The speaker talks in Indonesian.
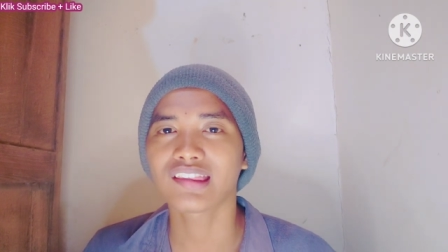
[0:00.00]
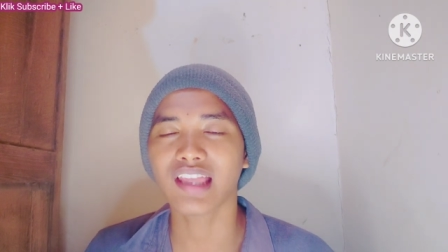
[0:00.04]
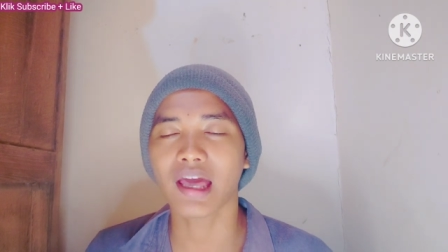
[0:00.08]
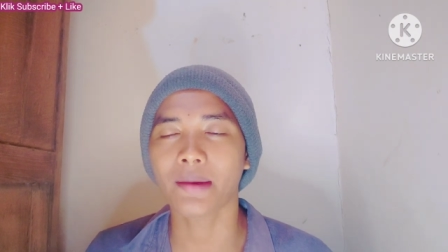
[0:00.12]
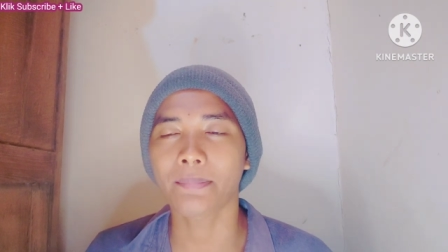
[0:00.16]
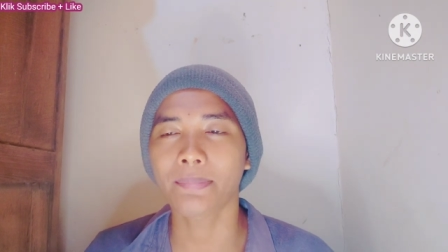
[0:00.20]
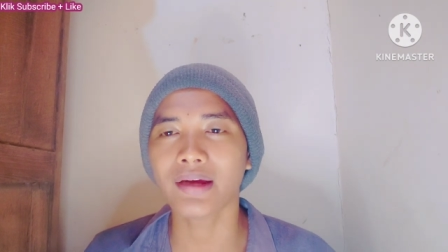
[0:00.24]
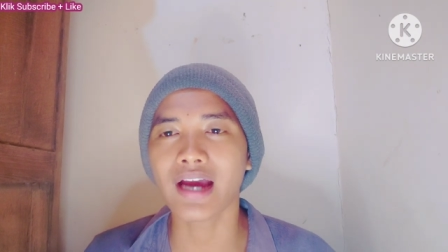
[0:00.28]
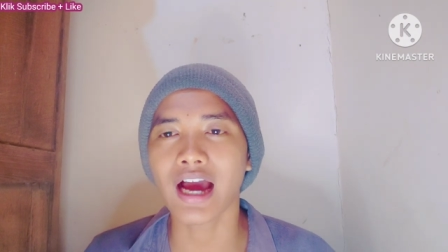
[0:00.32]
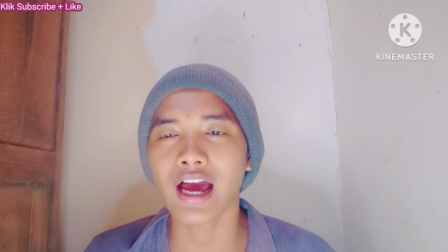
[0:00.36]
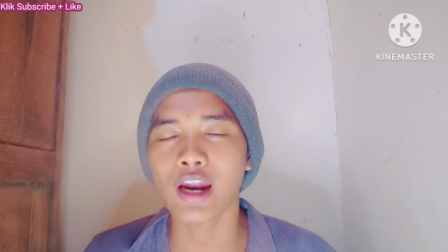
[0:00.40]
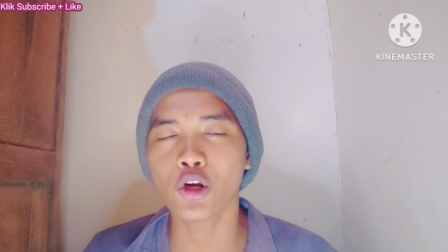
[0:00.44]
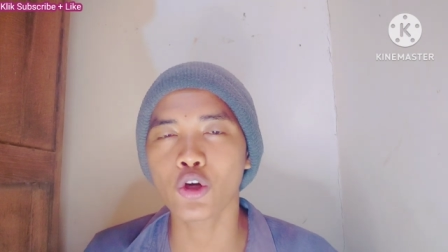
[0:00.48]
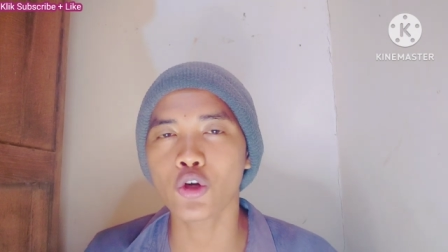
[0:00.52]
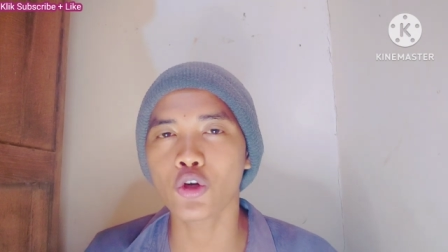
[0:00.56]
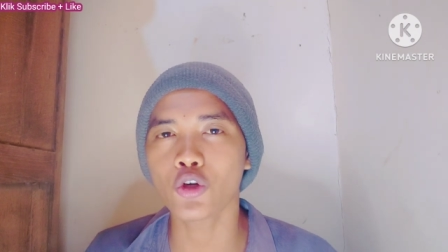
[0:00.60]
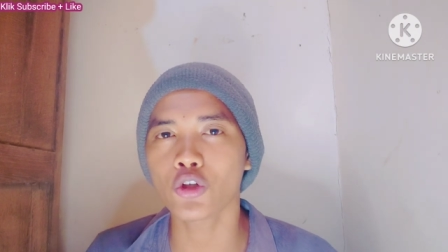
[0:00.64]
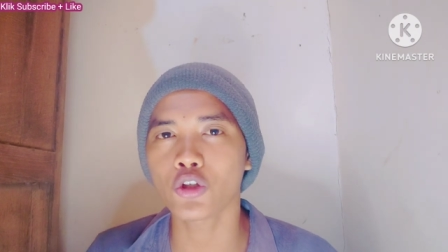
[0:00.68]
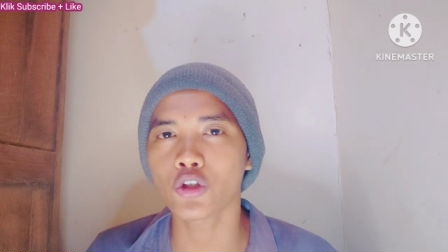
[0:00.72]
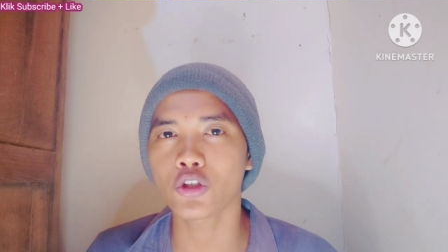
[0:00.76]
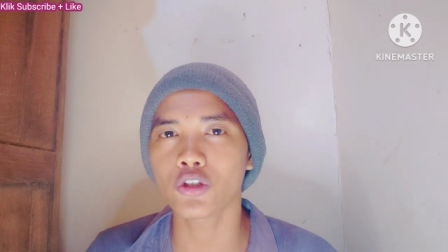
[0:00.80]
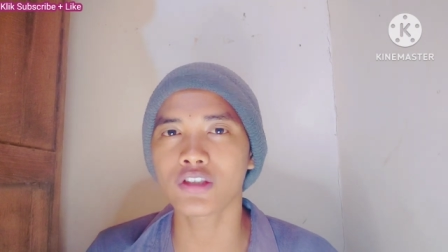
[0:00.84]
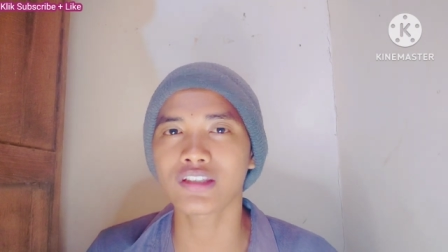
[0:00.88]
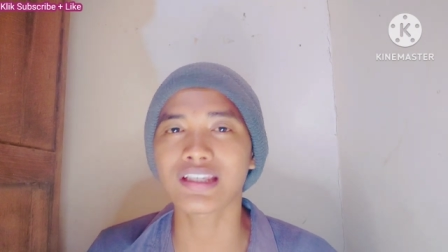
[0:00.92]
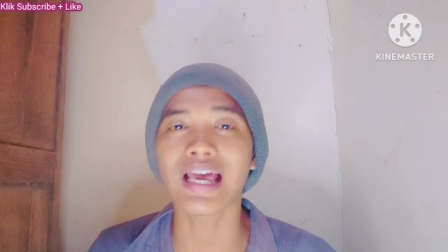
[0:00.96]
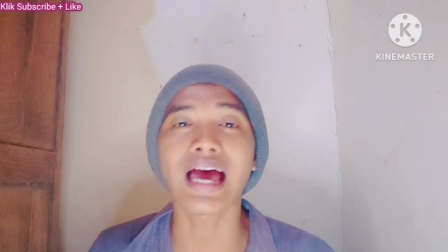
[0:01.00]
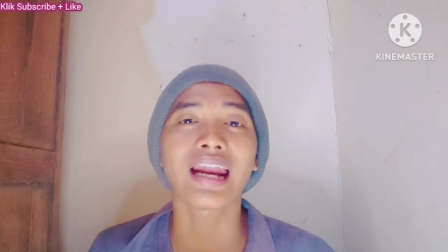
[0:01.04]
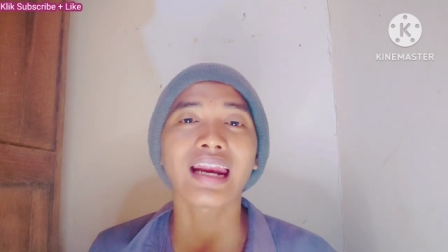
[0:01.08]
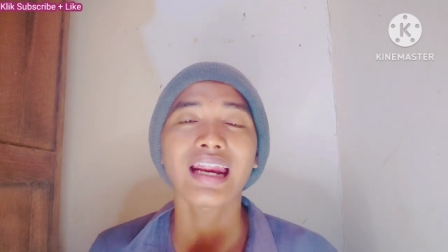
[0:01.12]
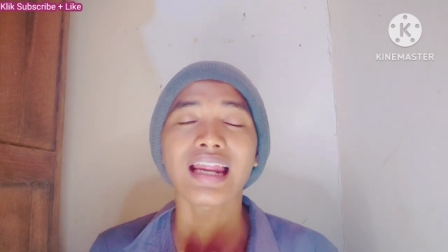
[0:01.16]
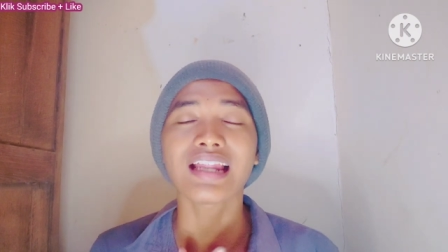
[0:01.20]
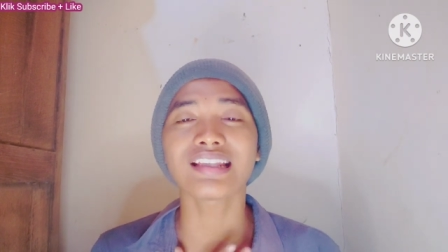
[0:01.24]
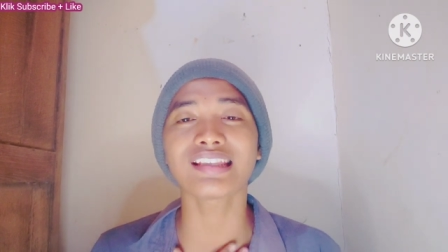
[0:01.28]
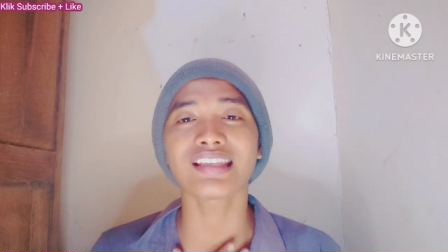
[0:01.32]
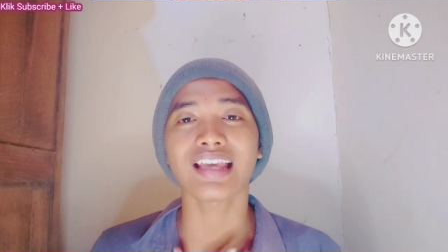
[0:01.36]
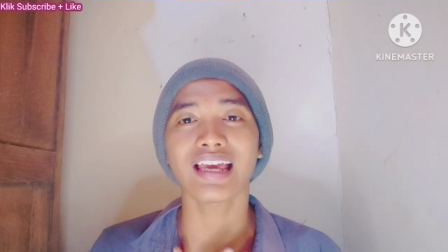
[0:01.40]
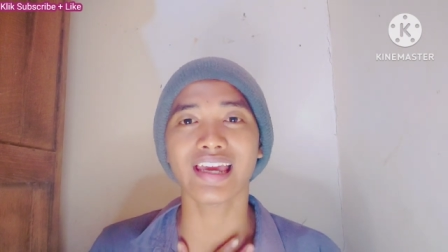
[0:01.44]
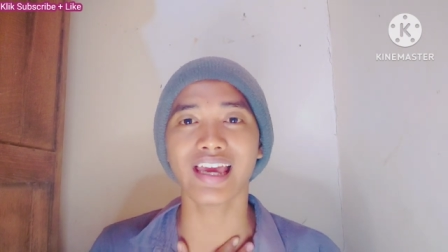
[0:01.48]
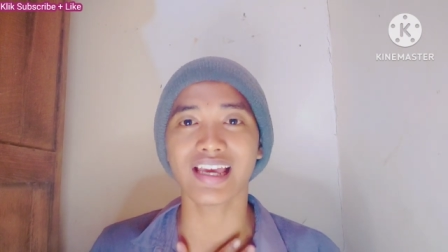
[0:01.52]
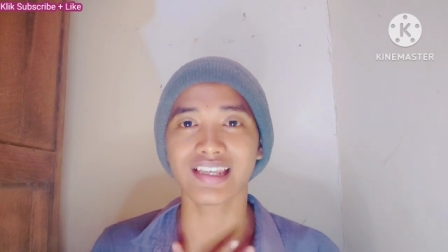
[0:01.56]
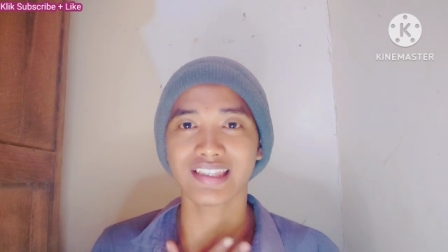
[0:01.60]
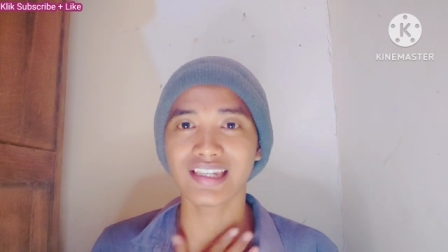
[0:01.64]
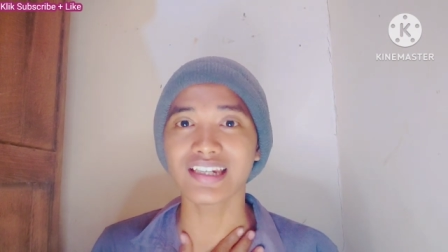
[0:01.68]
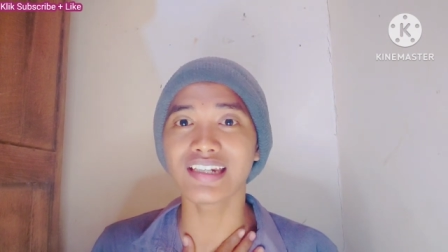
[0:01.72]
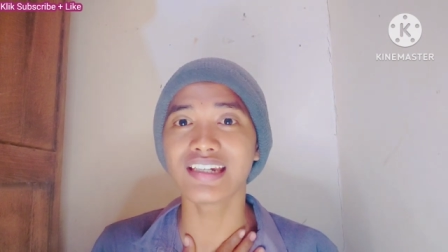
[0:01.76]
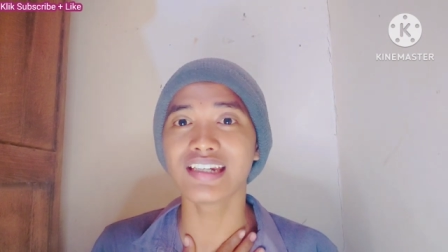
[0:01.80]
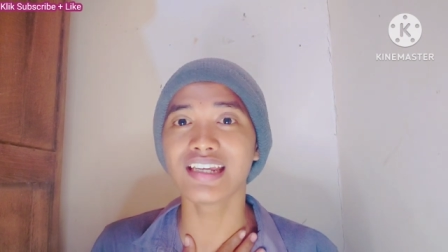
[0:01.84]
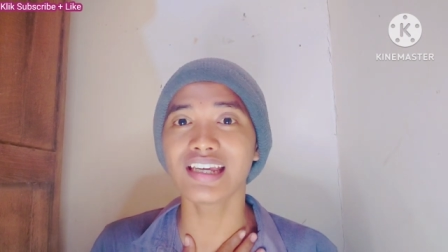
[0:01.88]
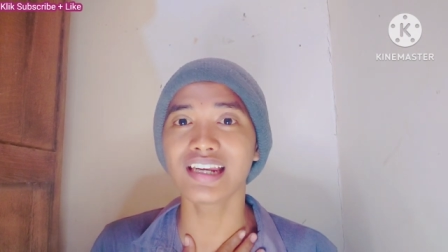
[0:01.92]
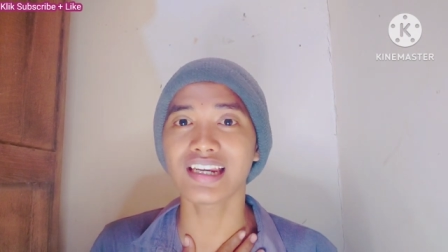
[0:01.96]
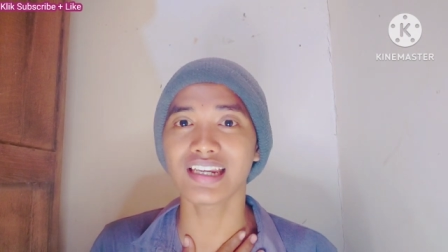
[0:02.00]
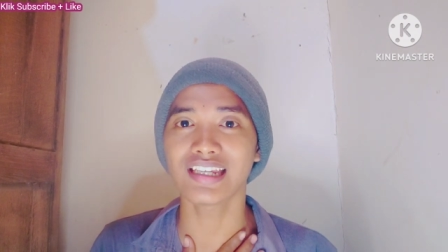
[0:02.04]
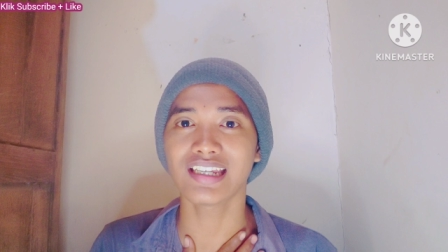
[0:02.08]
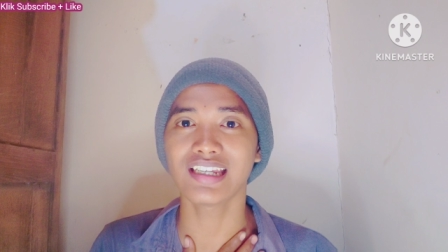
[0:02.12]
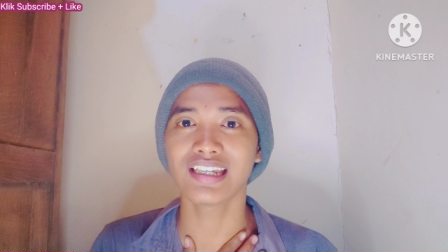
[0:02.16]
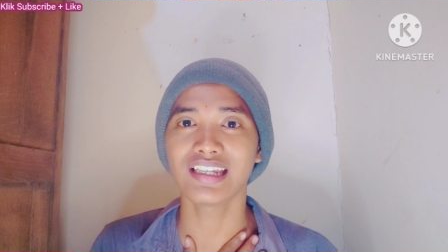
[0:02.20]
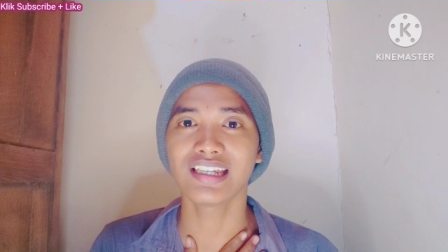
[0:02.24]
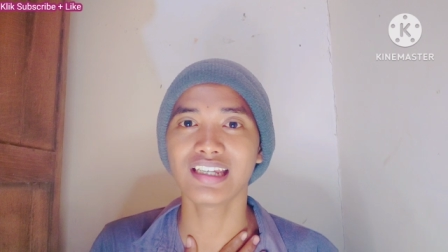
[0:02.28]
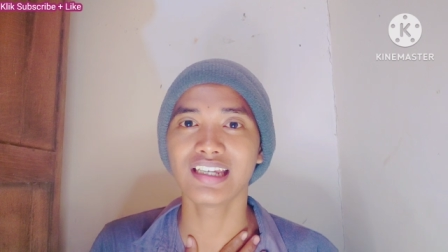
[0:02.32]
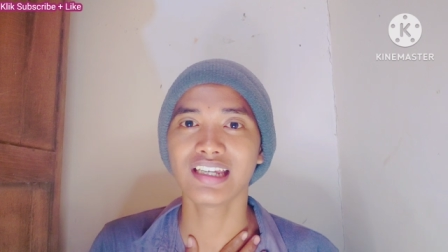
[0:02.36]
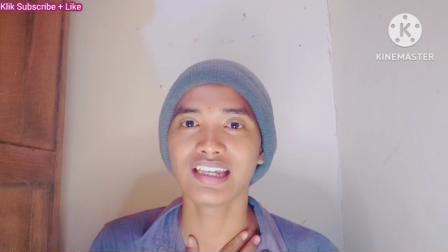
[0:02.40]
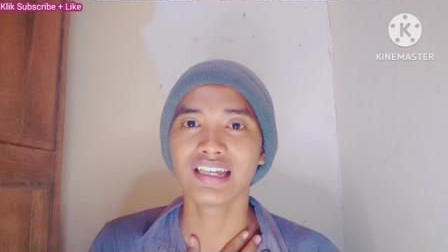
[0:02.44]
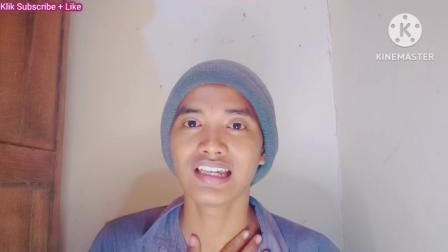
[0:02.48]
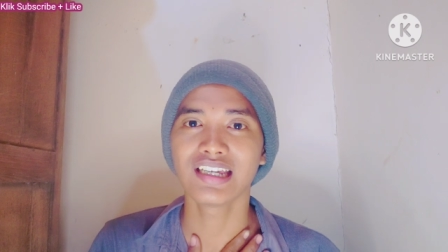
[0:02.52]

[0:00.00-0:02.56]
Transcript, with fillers: tapi kalau saran saya sendiri